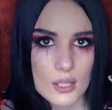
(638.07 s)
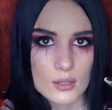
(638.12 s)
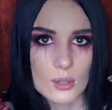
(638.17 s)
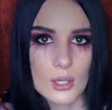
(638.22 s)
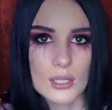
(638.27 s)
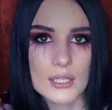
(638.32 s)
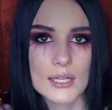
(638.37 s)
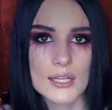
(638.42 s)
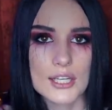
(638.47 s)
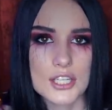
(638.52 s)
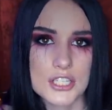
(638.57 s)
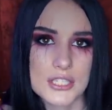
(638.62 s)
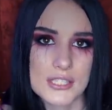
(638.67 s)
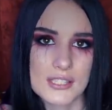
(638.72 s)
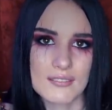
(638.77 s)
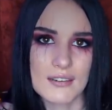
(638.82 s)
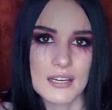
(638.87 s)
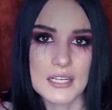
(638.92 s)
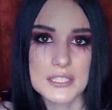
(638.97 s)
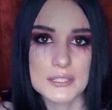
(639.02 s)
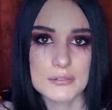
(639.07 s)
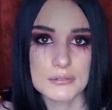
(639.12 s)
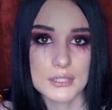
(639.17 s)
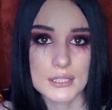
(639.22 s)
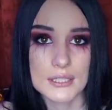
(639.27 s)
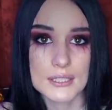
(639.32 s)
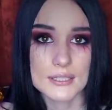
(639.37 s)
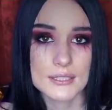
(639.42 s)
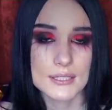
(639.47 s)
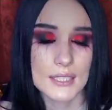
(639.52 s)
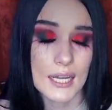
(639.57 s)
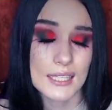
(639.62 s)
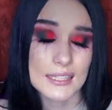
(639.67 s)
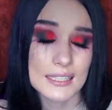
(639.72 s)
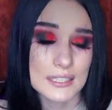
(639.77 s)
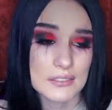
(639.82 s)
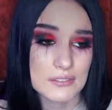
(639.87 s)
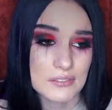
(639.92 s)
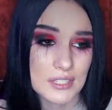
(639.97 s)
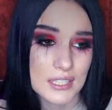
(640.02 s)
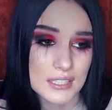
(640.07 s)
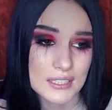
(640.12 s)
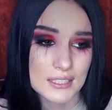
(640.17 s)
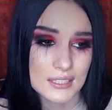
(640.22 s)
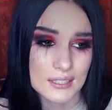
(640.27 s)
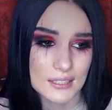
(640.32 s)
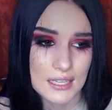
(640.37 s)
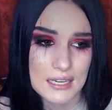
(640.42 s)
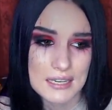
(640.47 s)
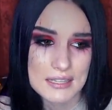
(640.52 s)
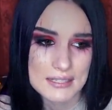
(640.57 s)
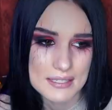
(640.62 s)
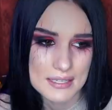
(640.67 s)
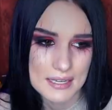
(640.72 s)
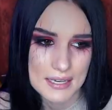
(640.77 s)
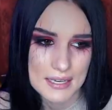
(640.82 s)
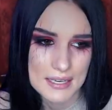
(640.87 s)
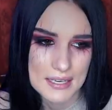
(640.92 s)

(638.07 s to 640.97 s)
только лишь оставались вот эти странные вены на лице.